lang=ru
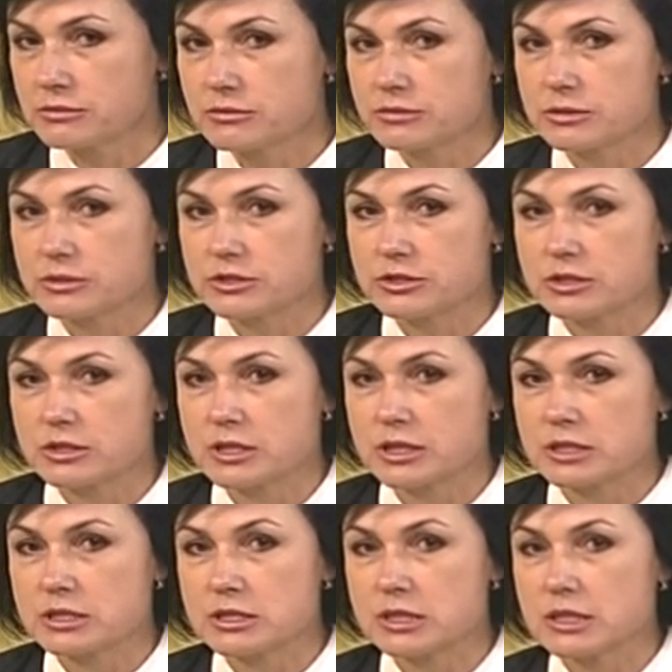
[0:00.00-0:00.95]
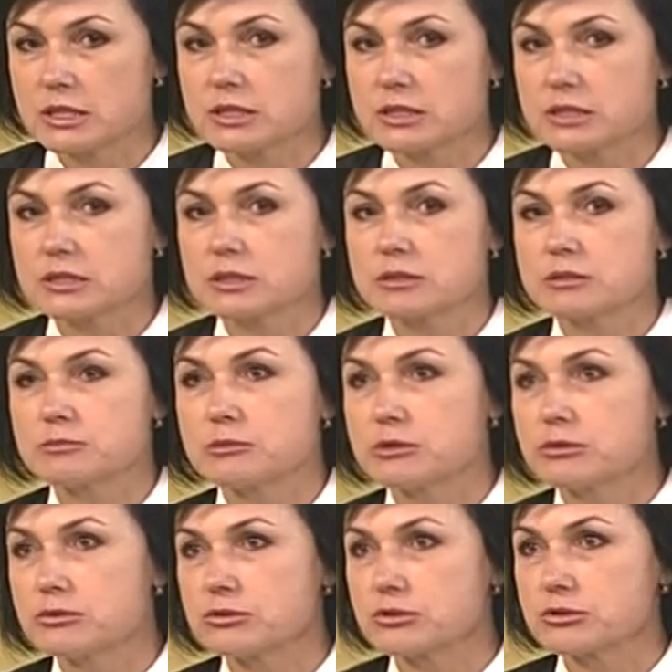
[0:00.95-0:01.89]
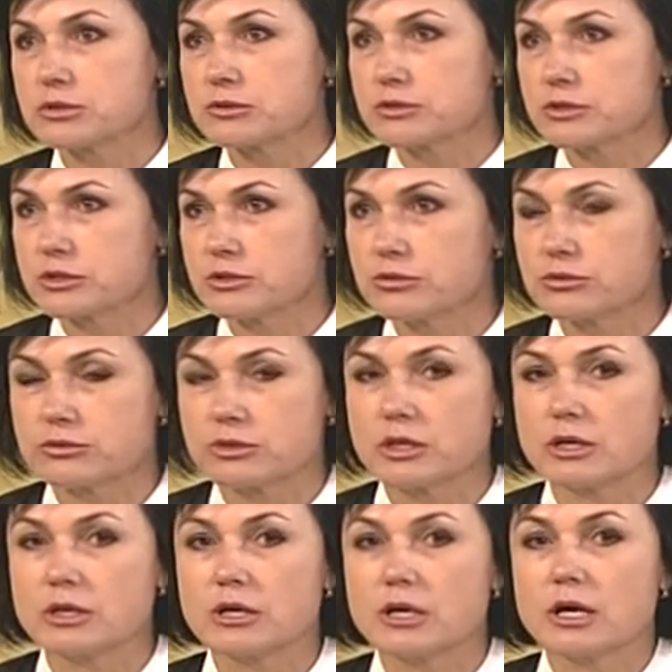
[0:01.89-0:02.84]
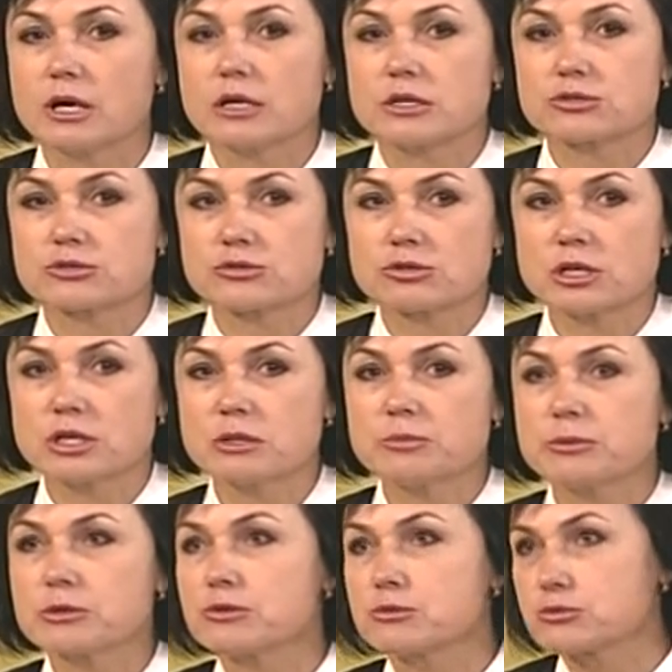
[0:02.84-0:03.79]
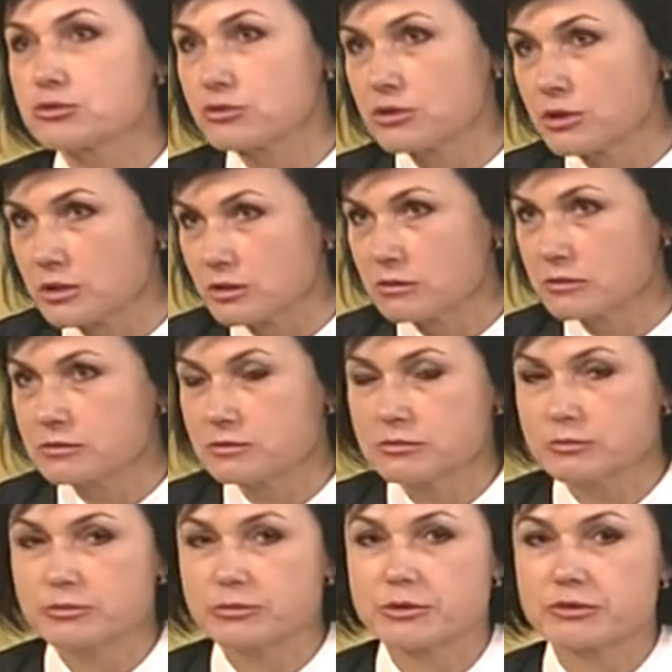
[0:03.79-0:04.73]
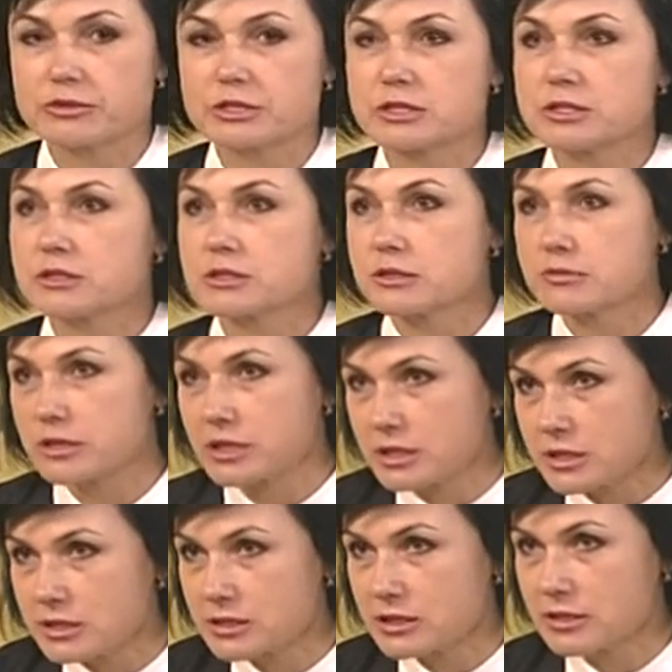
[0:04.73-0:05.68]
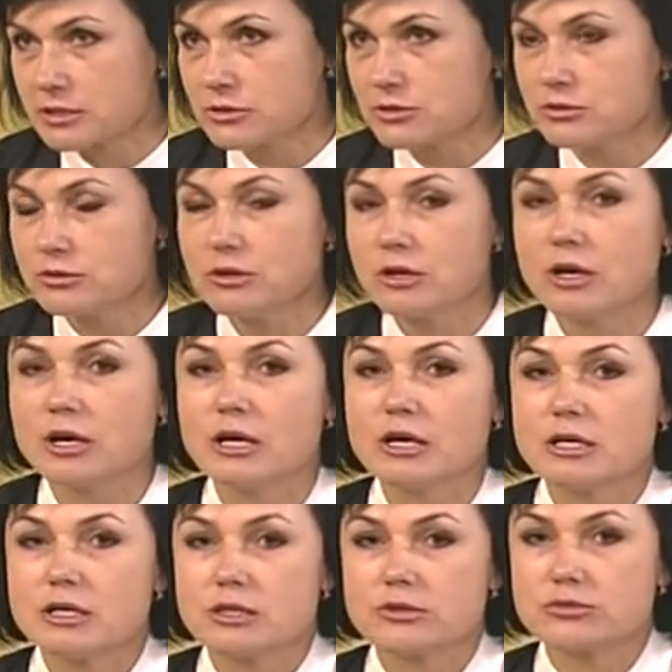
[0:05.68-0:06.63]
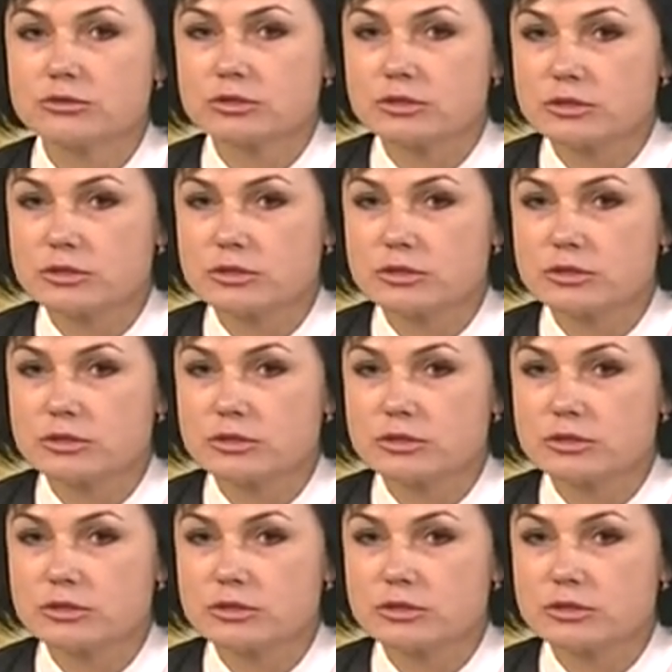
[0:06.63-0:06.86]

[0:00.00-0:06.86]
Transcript: значит, организатор, это благоустройство территории, журнал, потом журнал превратился в организацию, и вот